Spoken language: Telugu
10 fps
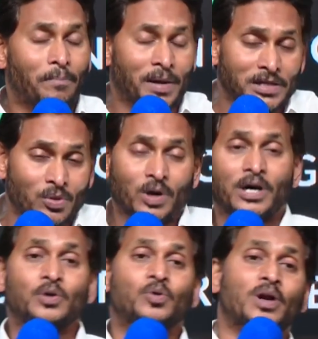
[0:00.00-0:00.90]
ప్రతి
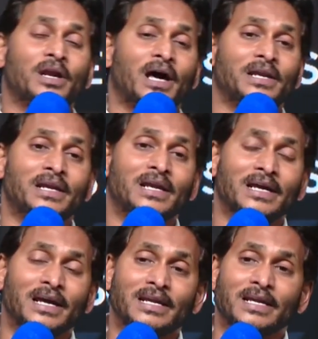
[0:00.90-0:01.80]
ఒక్కరూ కూడా నా
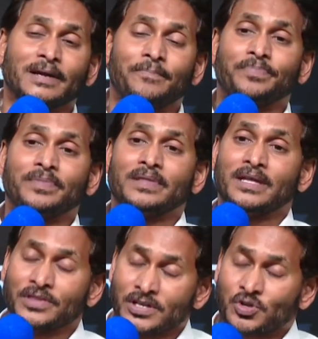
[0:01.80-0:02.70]
నిర్ణయాన్ని
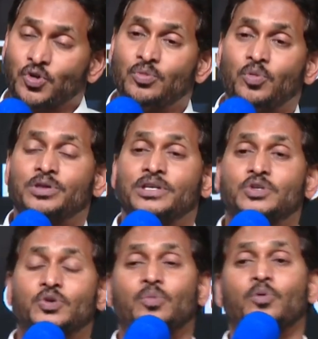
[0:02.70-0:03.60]
నేను తీసుకొని పో
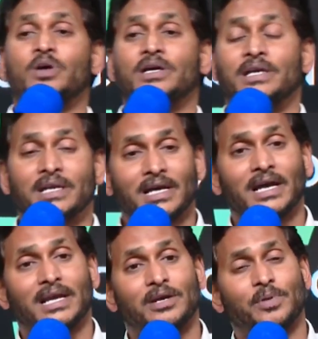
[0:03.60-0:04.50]
తీసుకోబోయే
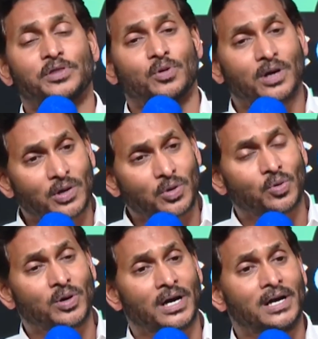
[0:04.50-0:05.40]
నిర్ణయాలను ప్రతి ఒక్కరూ
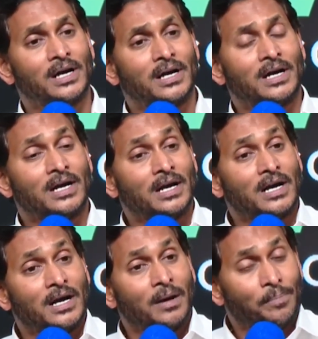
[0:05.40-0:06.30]
కూడా
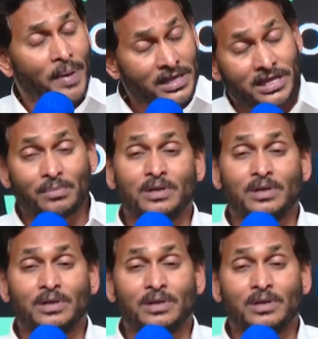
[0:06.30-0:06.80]
పెద్ద